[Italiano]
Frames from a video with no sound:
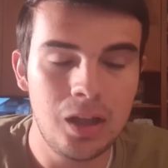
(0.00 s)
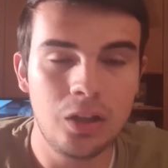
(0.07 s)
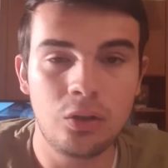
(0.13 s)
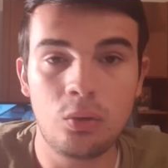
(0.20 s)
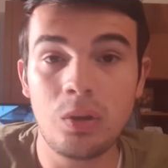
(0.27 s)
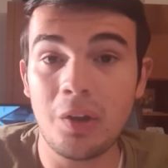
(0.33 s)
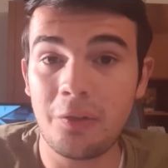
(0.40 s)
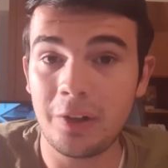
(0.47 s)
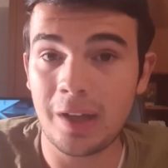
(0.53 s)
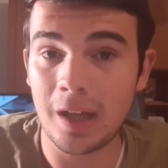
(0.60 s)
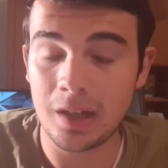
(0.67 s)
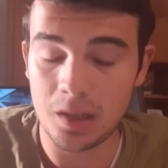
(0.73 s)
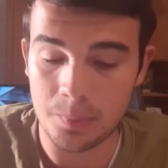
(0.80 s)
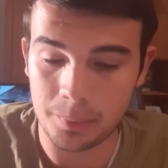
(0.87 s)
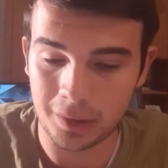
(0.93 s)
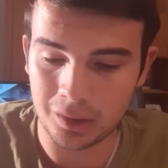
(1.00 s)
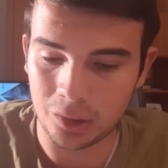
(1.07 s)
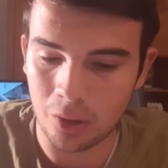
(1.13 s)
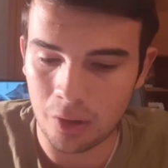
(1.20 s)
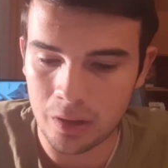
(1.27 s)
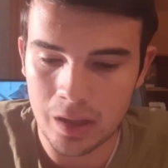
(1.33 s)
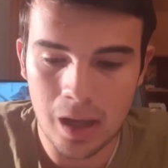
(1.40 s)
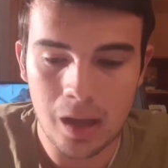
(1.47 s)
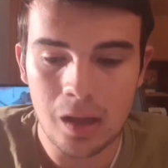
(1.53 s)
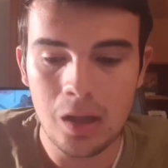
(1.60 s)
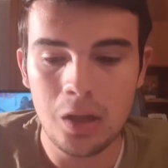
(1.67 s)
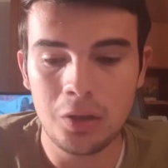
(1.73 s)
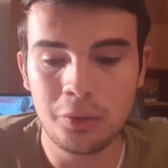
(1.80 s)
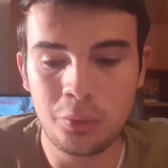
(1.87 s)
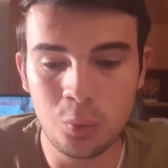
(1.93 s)
sudafricana di
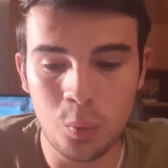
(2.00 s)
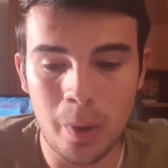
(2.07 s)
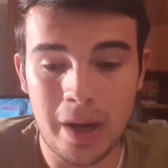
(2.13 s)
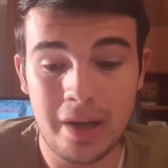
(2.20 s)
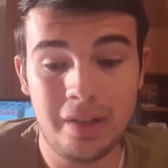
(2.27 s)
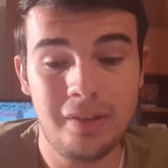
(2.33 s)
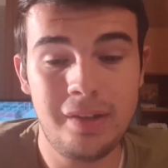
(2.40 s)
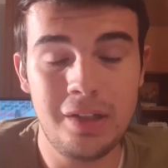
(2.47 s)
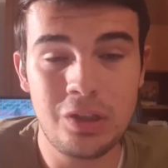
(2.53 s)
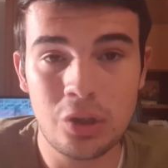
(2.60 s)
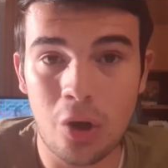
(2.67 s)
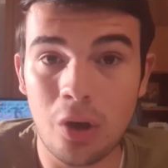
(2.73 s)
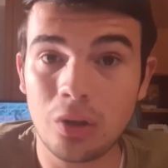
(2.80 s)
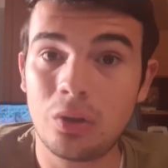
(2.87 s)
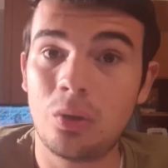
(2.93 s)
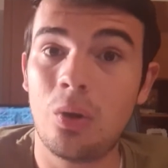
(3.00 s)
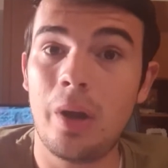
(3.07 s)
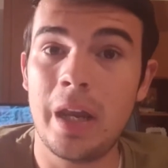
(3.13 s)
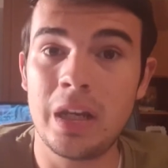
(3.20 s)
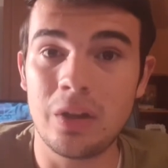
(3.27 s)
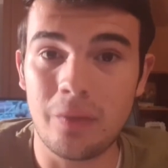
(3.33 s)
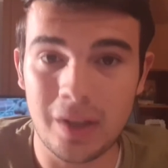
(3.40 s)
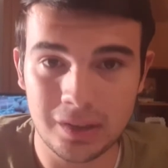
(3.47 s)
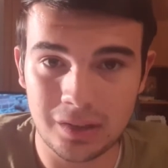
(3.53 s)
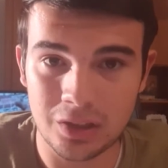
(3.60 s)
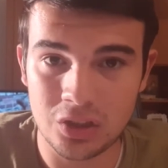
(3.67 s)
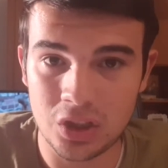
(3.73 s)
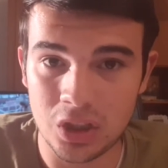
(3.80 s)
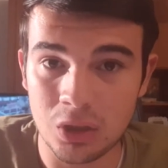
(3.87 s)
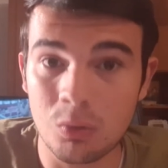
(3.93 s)
Pretoria, 2, 18 e
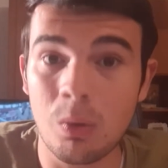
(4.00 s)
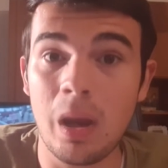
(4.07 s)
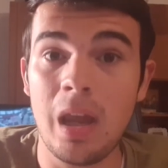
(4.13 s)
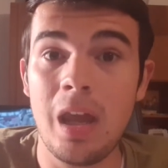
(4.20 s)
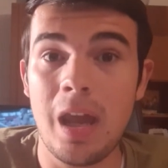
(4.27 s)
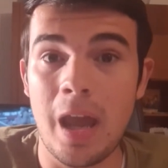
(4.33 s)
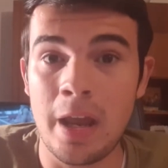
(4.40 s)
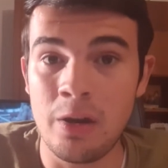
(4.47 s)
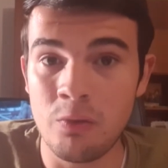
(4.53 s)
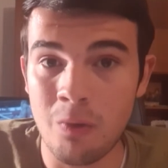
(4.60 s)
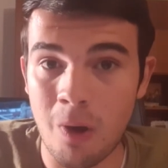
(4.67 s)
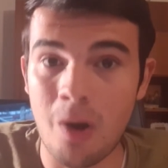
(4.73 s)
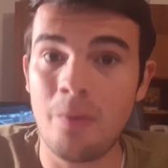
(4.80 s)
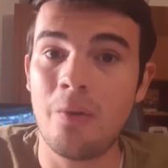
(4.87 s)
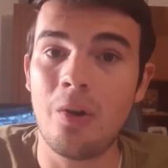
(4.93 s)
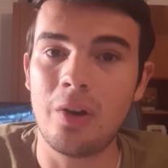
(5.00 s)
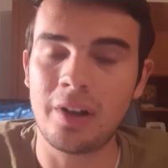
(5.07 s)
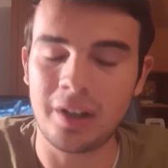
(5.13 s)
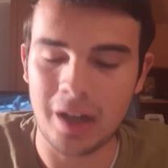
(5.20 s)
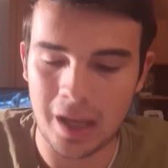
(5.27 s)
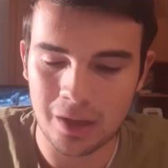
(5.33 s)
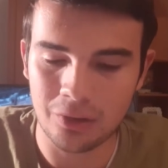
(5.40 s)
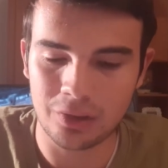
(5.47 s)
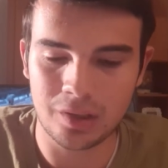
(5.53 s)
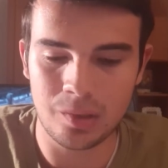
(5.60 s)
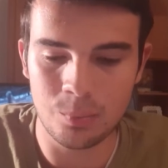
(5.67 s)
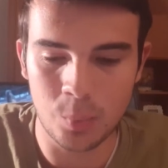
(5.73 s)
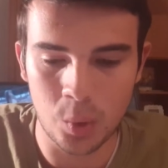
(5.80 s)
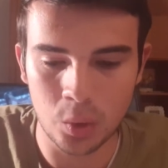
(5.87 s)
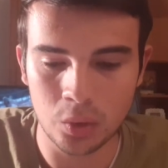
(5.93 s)
95 è il nuovo record del
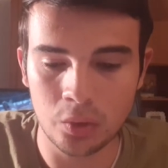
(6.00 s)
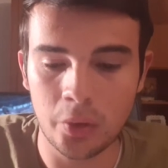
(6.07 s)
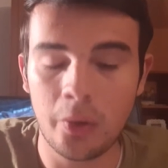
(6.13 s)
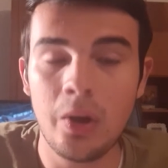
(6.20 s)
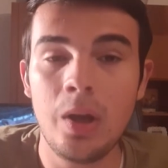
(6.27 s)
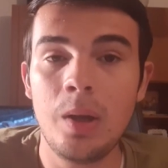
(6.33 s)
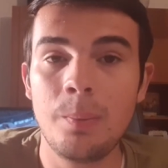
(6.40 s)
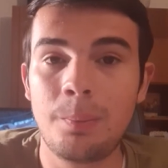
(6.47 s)
mondo.